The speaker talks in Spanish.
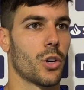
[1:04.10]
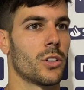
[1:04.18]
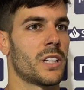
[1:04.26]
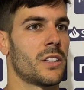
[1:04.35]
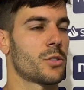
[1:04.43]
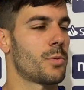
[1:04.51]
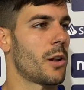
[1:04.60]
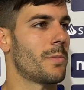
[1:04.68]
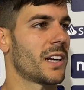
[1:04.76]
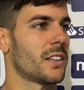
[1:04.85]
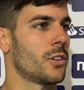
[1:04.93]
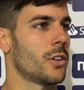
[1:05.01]
contentos por el
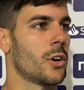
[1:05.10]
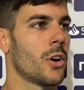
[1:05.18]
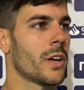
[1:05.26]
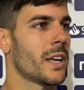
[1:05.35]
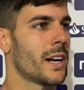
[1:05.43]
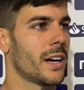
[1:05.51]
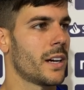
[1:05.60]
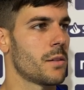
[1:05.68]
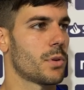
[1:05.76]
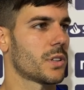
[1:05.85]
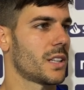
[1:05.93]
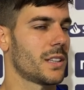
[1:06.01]
partido de hoy, era
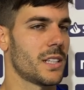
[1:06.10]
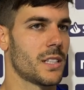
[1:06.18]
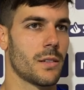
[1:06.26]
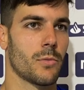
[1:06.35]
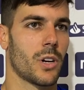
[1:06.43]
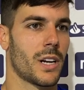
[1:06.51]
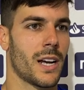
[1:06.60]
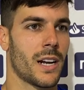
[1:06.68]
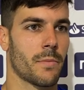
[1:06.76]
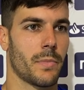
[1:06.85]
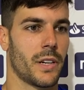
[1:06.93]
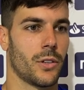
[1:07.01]
importantísimo
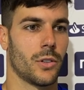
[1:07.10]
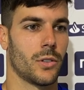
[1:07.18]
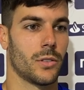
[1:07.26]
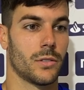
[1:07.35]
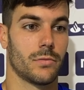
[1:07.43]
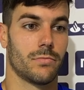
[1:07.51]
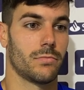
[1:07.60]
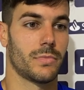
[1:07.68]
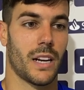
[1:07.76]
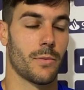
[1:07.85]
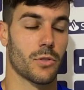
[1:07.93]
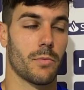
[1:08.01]
ganar, pero
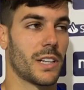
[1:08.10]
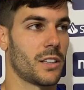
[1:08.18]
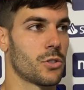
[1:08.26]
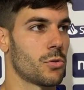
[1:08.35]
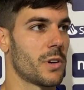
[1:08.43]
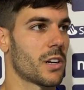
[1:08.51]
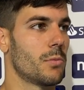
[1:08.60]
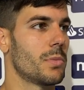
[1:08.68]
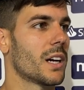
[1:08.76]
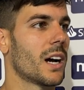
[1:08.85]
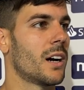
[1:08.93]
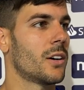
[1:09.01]
tenemos un partido súper
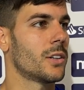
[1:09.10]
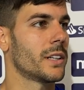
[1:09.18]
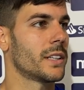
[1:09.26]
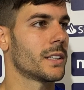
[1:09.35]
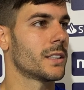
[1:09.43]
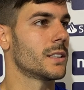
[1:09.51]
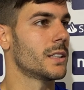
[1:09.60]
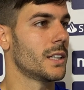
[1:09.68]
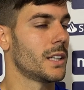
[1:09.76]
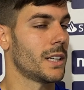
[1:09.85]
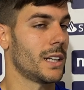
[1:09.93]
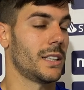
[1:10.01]
complicado en,
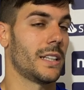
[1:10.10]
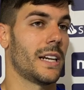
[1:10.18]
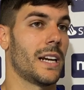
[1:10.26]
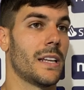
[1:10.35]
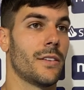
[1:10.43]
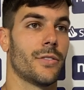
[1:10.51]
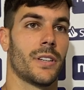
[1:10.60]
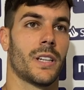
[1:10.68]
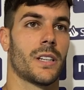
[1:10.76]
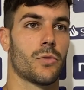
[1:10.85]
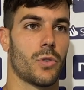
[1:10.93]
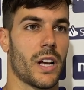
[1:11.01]
en, Tenerife,
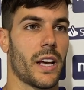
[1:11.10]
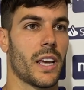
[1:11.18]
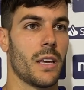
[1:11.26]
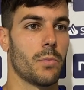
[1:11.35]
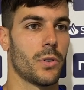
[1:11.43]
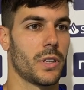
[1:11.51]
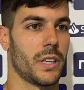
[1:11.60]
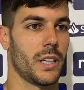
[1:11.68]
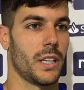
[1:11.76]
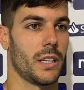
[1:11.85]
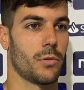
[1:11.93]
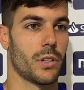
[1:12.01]
que es un gran equipo,
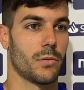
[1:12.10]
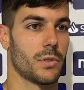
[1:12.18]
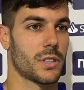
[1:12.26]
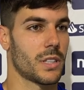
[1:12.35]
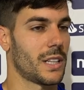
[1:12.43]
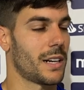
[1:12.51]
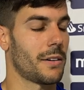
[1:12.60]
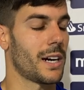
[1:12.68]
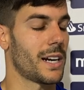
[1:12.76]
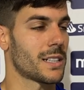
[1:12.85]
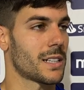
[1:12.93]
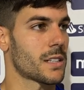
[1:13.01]
y bueno, pues a
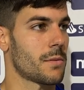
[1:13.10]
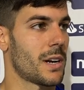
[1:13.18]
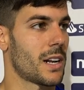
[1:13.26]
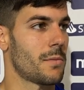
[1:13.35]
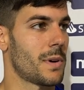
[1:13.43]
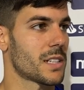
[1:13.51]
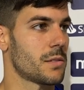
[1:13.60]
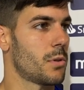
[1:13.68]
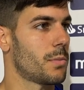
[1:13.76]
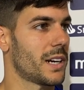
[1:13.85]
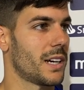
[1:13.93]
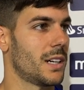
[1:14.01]
trabajar esta semana al máximo
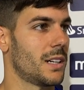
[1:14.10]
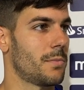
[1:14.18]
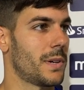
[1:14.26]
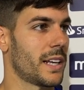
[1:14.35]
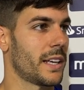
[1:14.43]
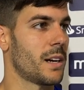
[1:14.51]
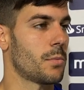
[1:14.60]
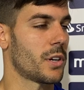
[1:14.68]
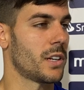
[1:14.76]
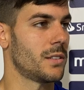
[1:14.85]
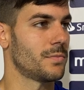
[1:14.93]
para, para ir a por él.